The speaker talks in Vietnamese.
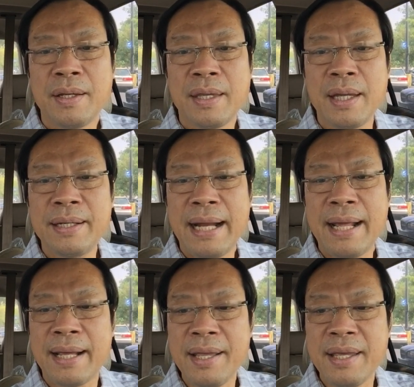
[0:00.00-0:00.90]
Trên
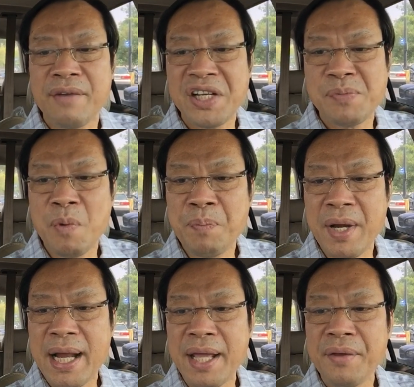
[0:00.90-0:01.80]
trang cá nhân Facebook
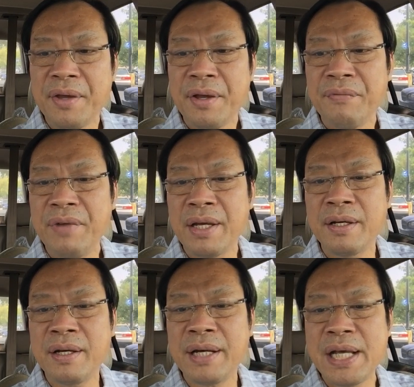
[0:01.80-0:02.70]
mới đây, Việt
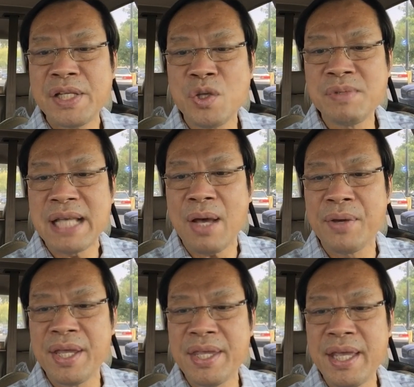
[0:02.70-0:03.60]
Hương gây xôn xao
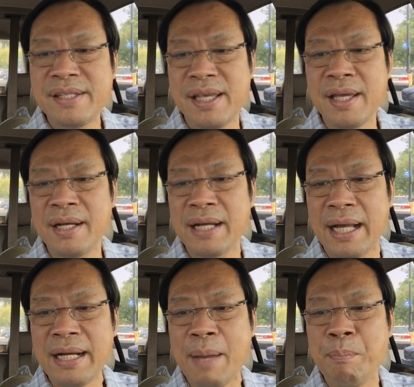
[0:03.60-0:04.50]
khi chia sẻ hình
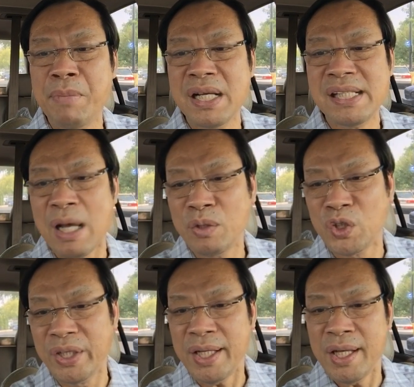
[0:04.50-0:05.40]
ảnh năm 16
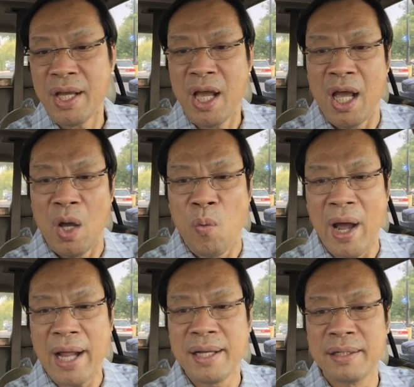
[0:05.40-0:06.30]
tuổi.
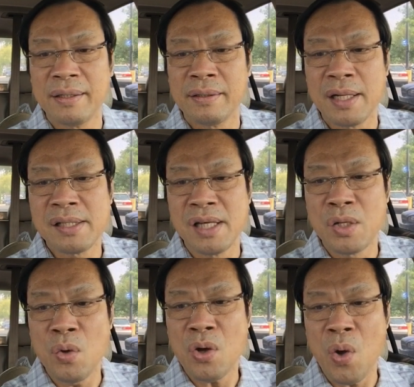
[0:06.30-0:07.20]
Ngoại hình thực sự
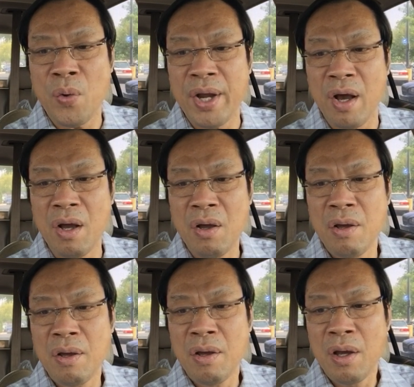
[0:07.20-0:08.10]
của cô khi đó
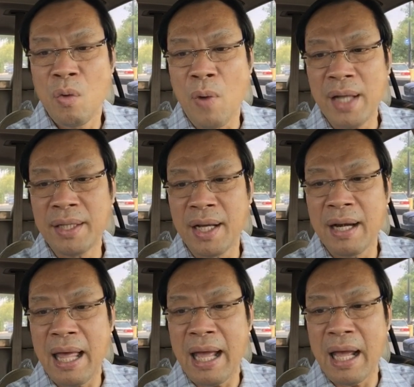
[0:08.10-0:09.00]
quả thật
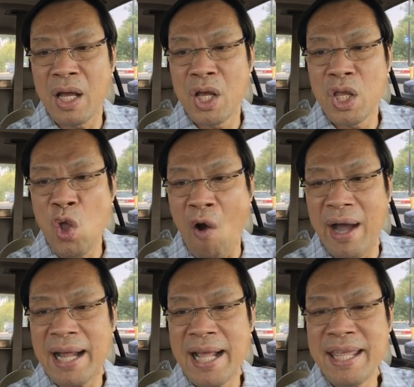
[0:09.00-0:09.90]
là
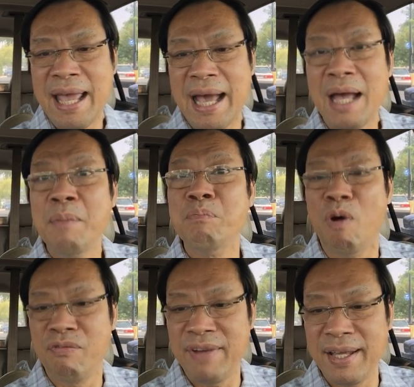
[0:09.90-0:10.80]
dọa khán giả
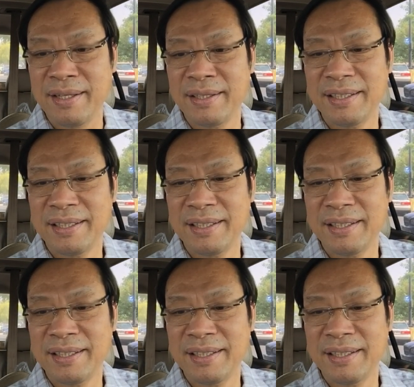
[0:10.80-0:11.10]
một phen.